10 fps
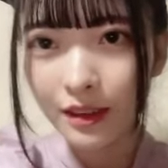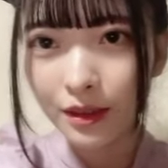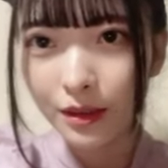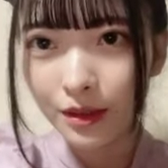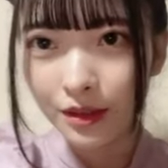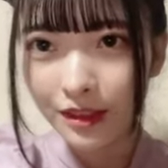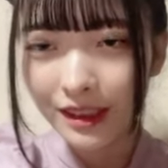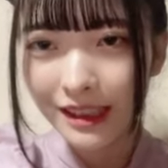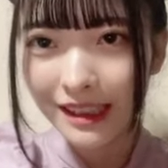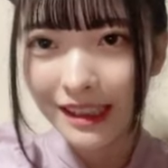おう
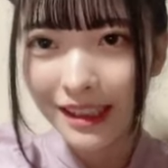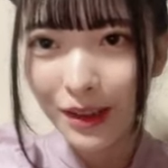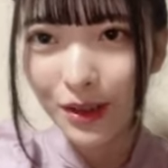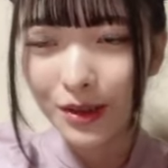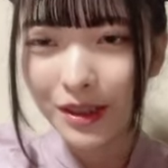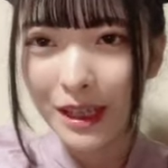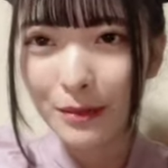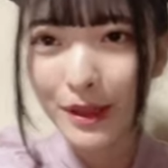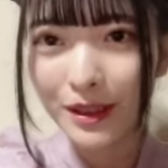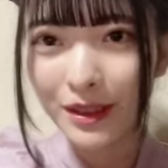おう画
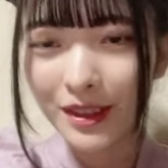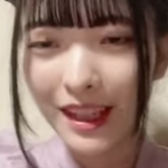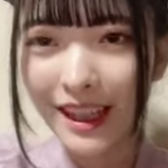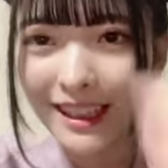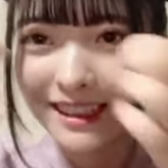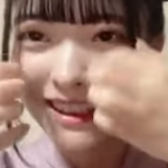面の揺れが